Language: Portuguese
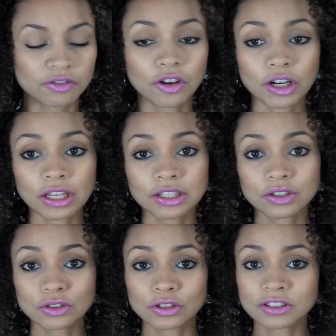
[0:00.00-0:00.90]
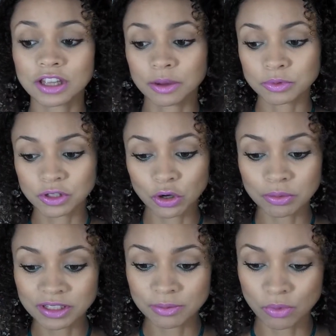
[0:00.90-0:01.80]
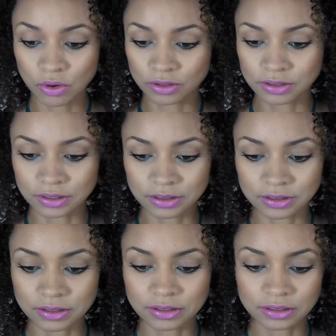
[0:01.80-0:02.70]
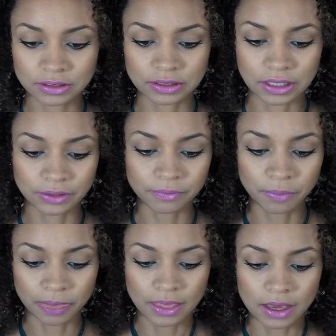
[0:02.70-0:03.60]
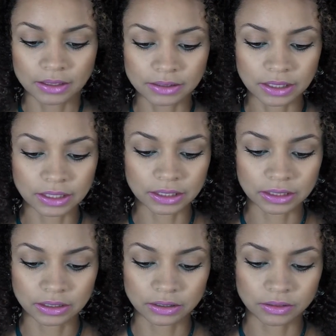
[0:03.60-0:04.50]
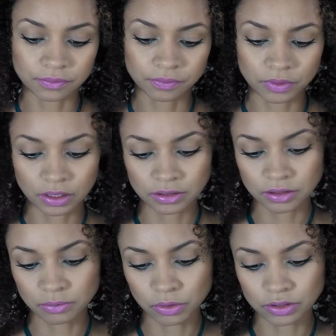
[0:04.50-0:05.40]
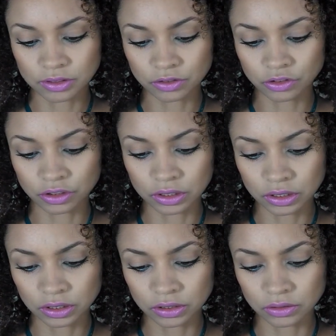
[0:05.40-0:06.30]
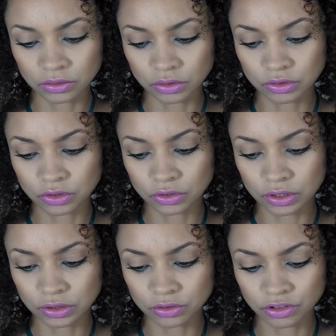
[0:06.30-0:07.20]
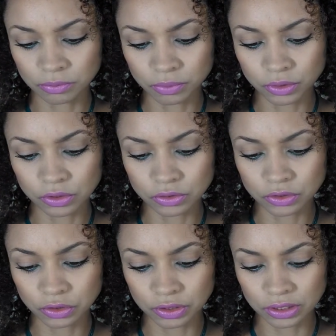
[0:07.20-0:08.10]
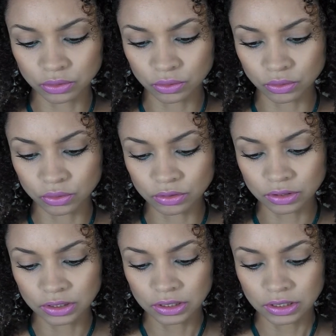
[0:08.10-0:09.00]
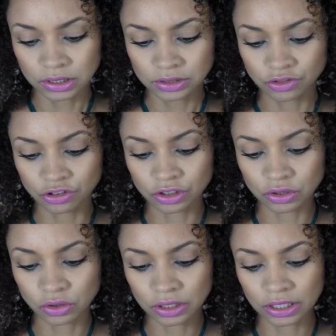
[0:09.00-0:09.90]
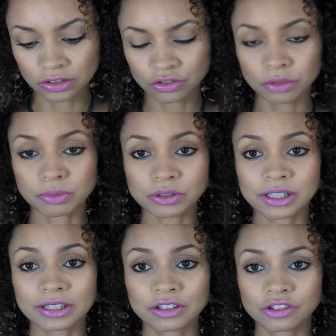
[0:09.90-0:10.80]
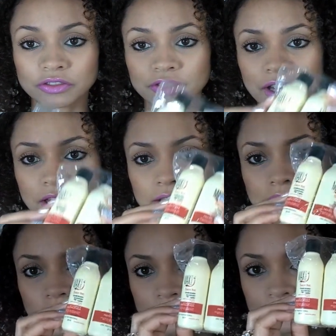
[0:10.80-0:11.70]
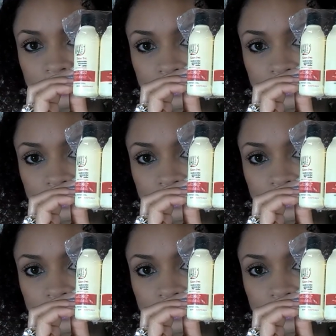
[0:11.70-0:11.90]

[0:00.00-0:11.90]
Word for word: Fora isso, nós temos algumas amostras, né? Tem essa amostra de shampoo e condicionador de colágeno e proteína ativada.